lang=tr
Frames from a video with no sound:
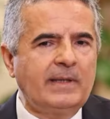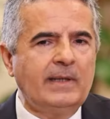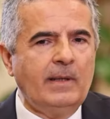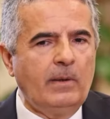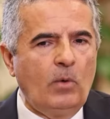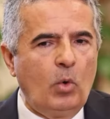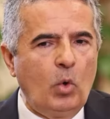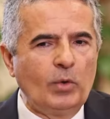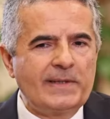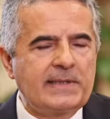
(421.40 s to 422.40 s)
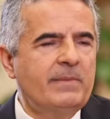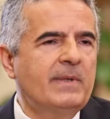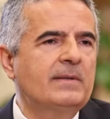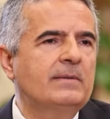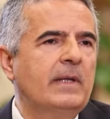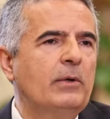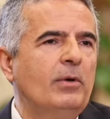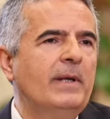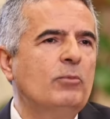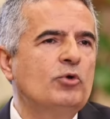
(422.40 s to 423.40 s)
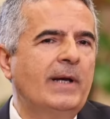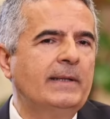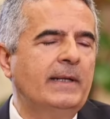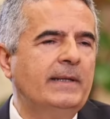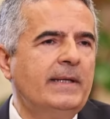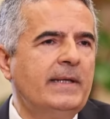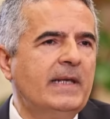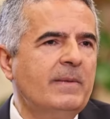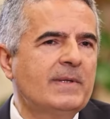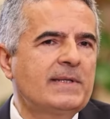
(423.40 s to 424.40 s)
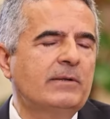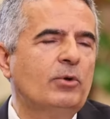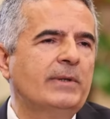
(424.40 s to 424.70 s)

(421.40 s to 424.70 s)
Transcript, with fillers: de olası bir terörle mücadelede yeni bir sınır